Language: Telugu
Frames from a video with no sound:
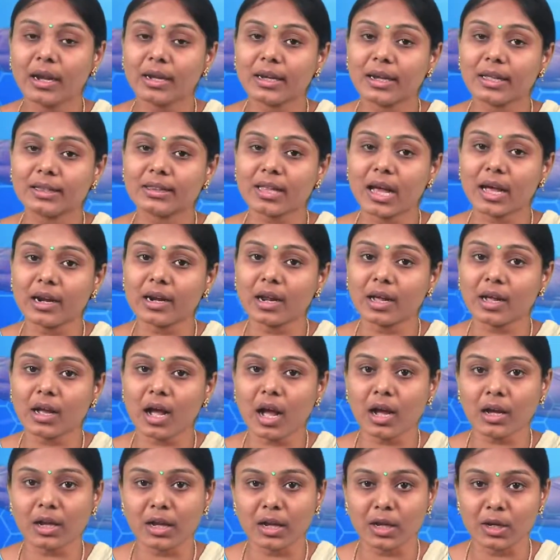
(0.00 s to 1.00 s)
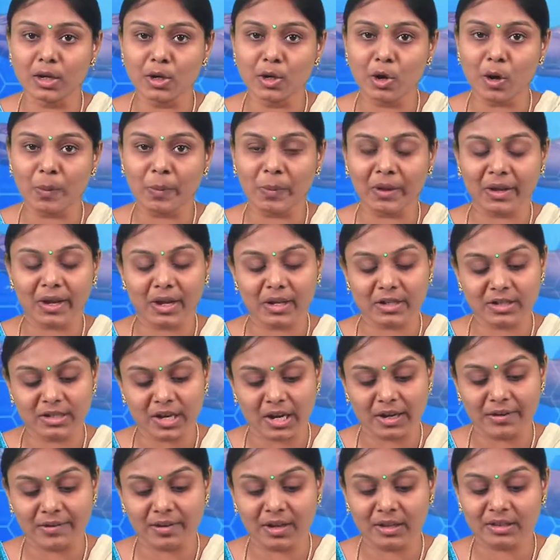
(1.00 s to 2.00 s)
నిదానంగా కీలు లోపలికి
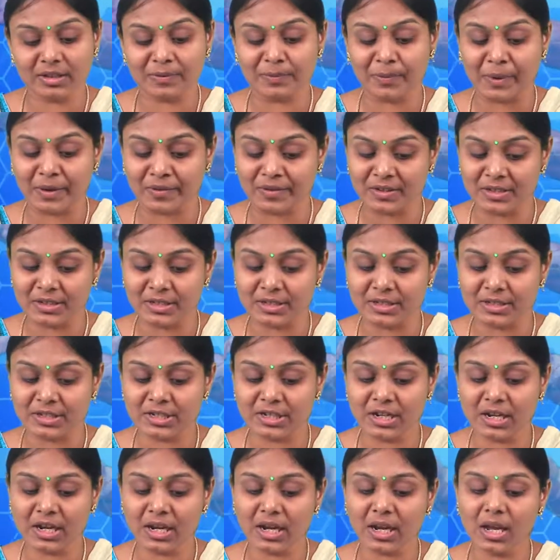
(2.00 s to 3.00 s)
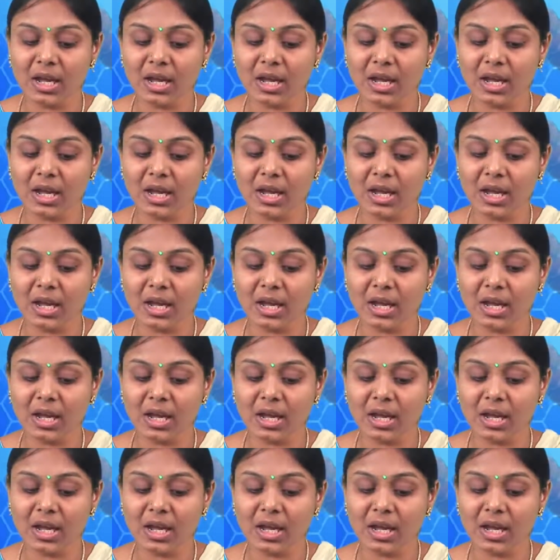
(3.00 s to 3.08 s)
క్షయవ్యాధి ప్రవేశించి